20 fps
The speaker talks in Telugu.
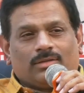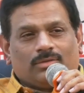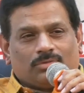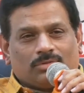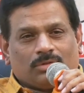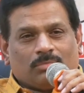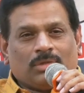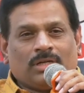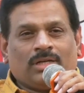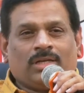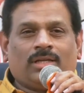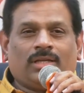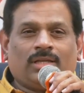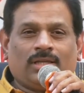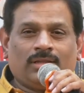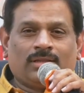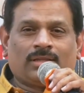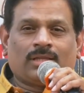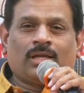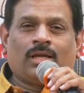సో మరి
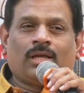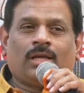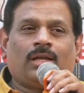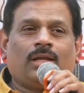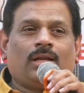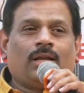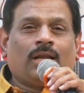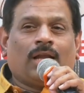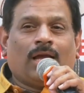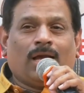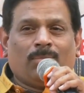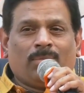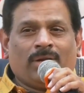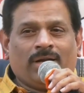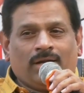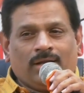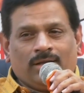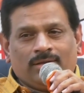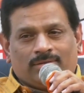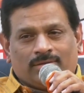ఇంత లా
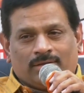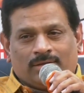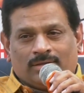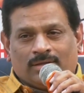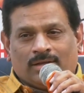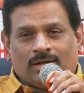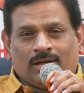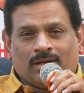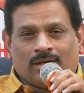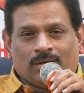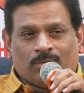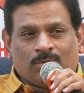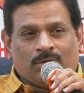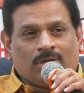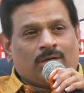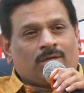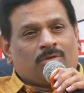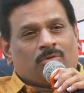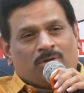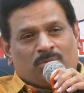బైడింగ్ సిటిజన్గా
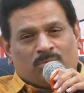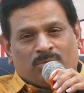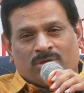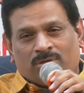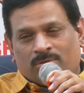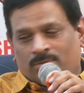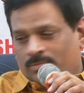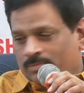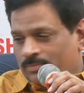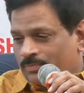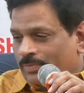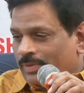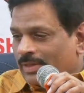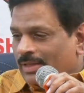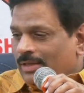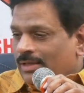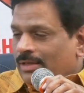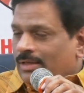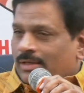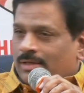ఉన్నటువంటి మీరు
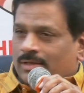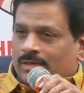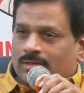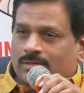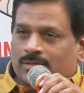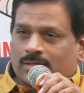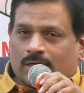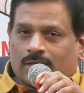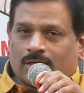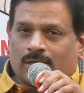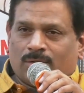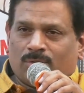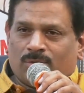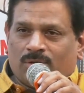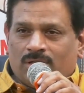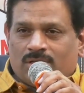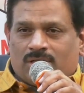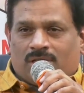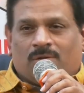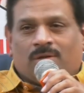చట్టం
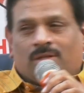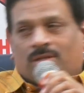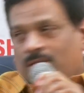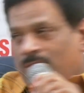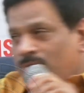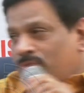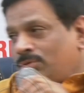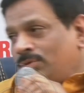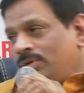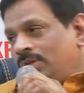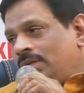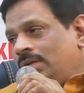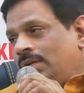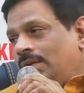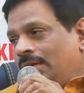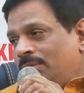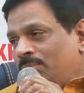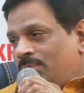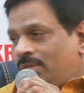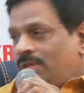గురించి ఏమైనా తెలుసుకుంటారా
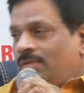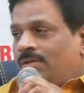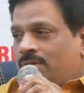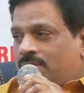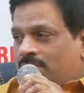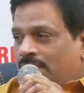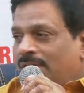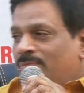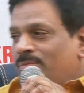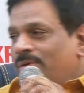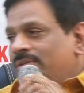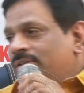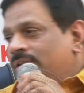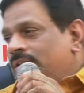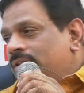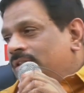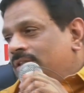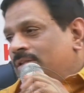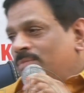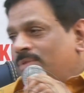లేకపోతే ఏమైనా స్టేట్మెంట్స్
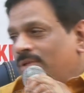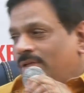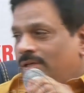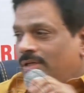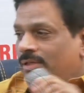ఇచ్చేటప్పుడు